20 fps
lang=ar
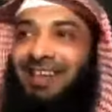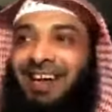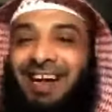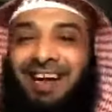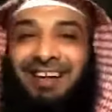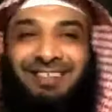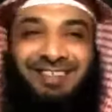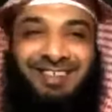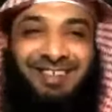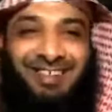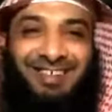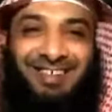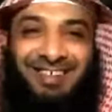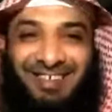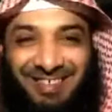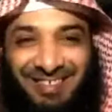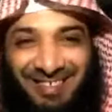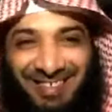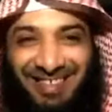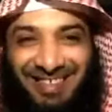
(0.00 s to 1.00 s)
لا
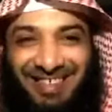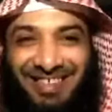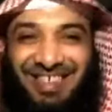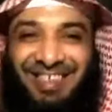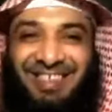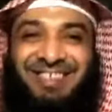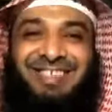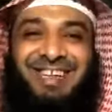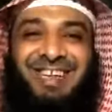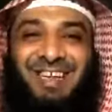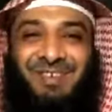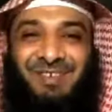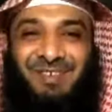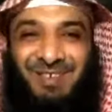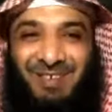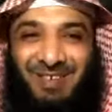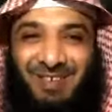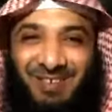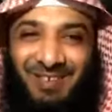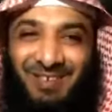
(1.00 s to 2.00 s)
السلام
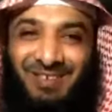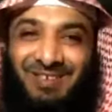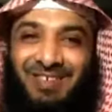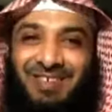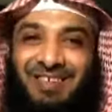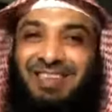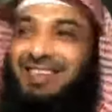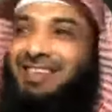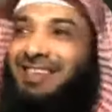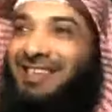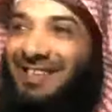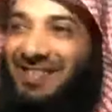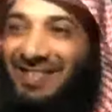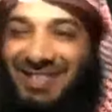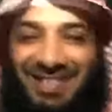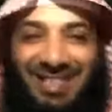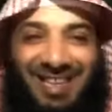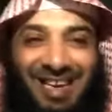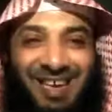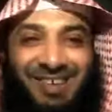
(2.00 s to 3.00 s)
عليكم
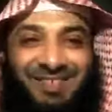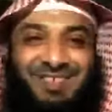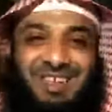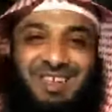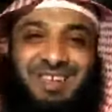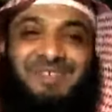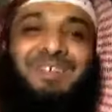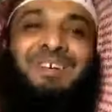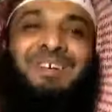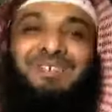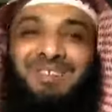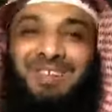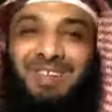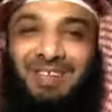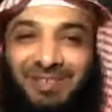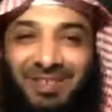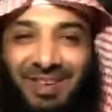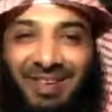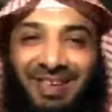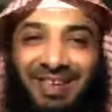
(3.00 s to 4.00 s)
السلام عليكم ورحمة
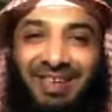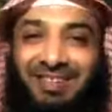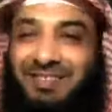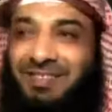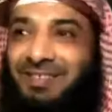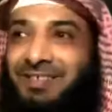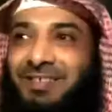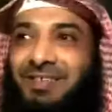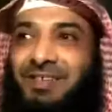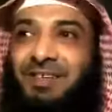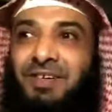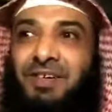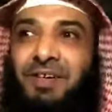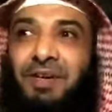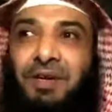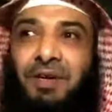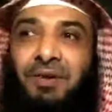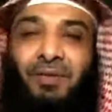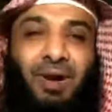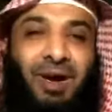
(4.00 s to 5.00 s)
الله وبركاته
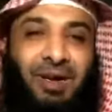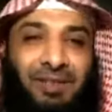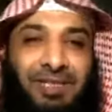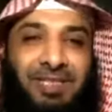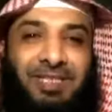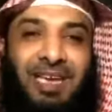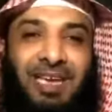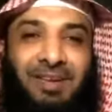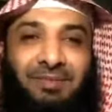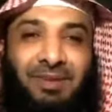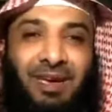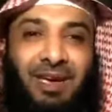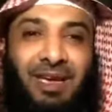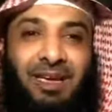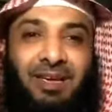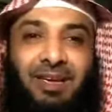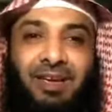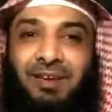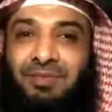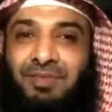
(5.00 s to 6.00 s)
واحد يسلم
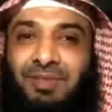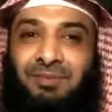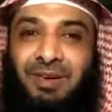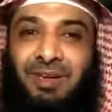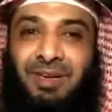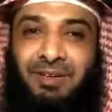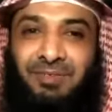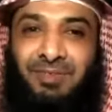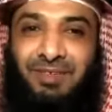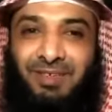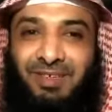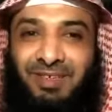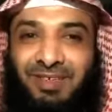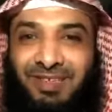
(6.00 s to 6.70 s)
عليك قال ايش المعرفة